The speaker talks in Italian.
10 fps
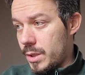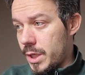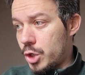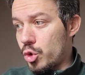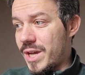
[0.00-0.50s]

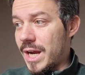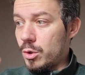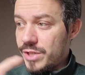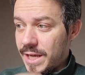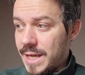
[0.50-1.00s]
che
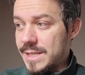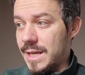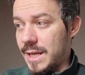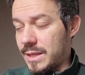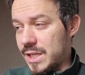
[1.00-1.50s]
giocheranno sia in
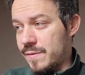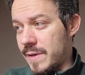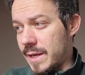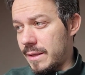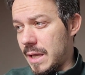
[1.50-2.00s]
casa che in
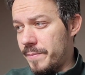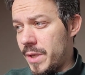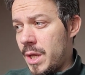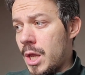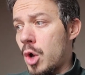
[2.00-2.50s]
trasferta,
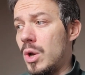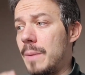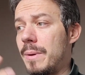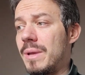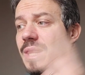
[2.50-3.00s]
con
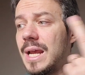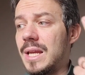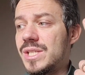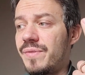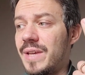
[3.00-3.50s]
le prime tre
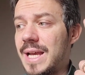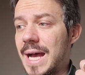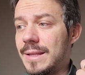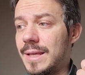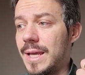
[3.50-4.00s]

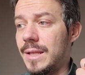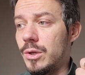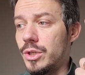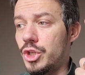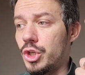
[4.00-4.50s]
classificate di
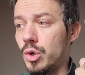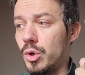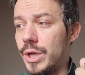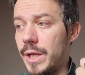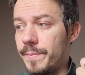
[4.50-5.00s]
ogni
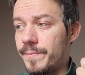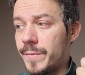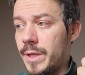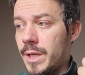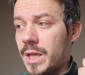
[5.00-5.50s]
girone
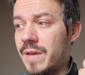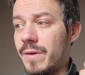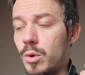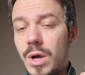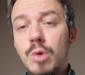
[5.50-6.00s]
che
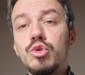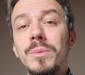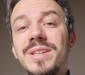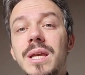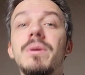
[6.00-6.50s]
vanno
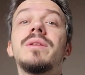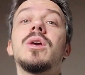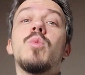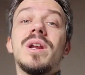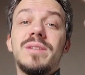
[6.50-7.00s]
automaticamente
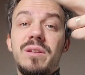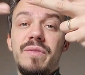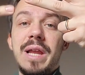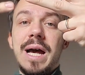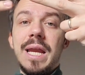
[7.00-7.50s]
ai quarti di
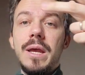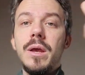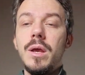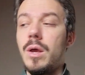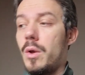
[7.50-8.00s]

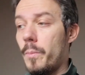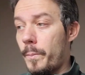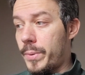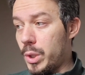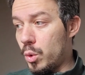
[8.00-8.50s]
finale,
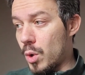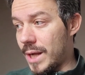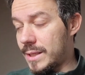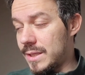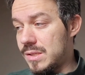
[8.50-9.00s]
più
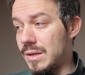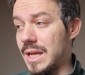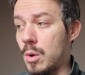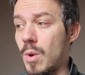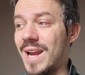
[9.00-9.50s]
attenzione
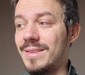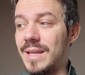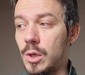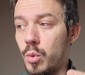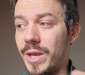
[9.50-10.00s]
le quarte e
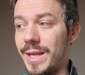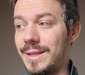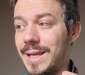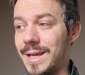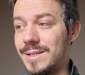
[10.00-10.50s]
le
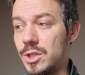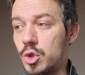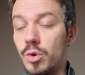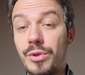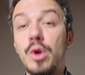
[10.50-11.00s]
quinte che si
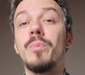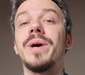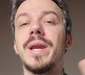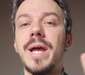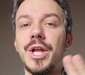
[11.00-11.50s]
scontrano
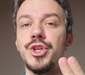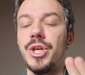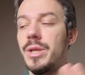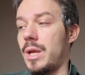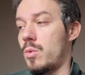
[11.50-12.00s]
per
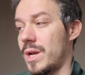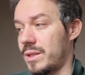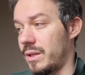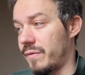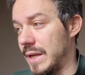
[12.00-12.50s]
accedere ai
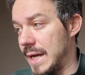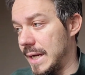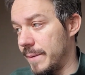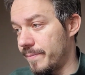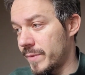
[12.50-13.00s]
quarti di
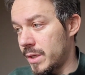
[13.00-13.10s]
finale.